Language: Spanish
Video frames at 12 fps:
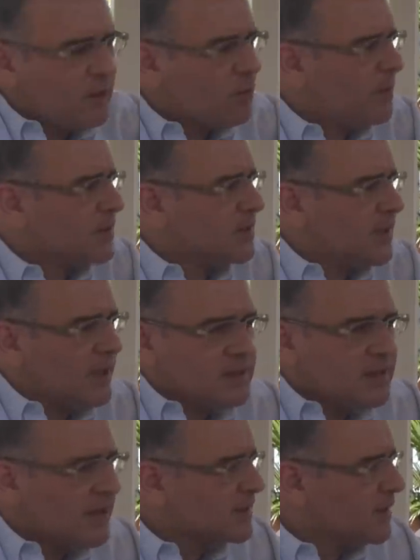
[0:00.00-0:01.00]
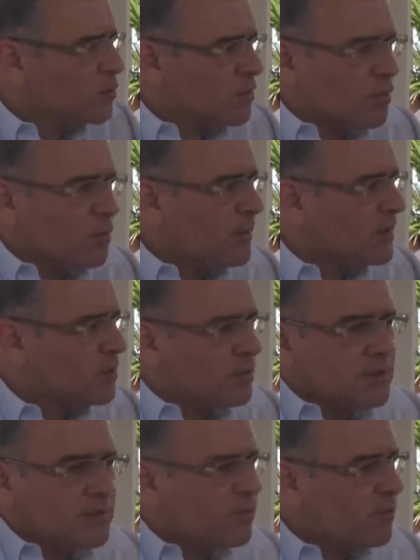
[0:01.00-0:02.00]
de los presidentes de las autónomas
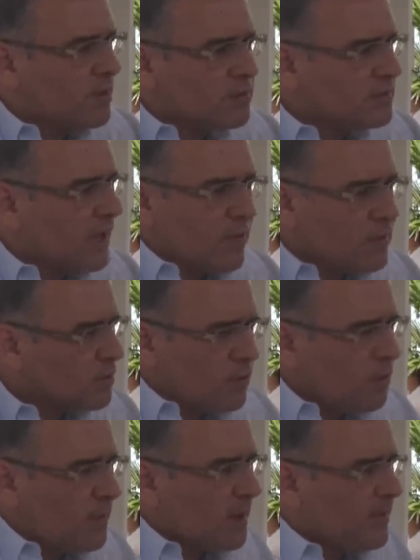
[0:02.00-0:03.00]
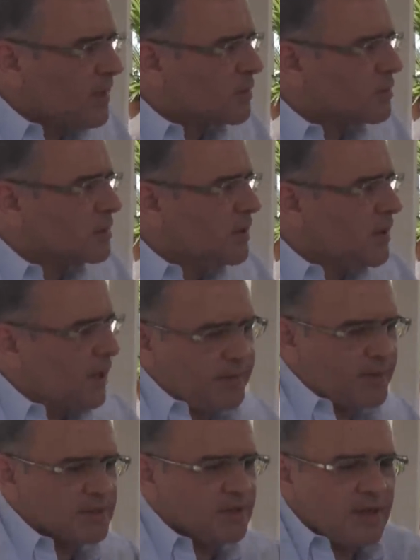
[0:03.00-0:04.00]
donde fueron dados estos nombramientos. El
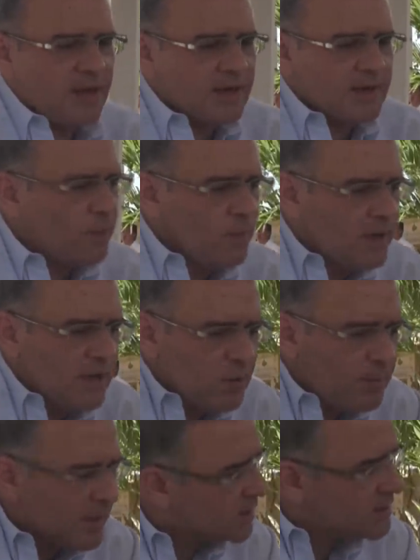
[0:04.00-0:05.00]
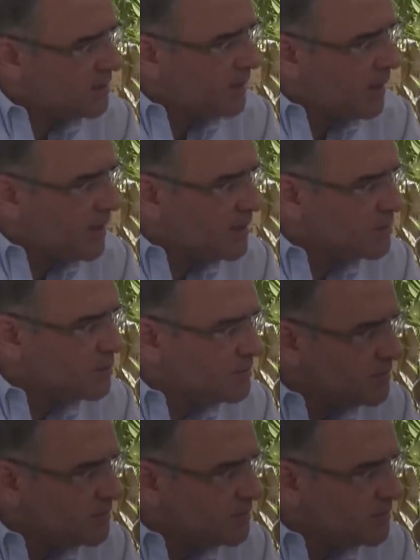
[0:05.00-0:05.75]
presidente de la República no participa de eso.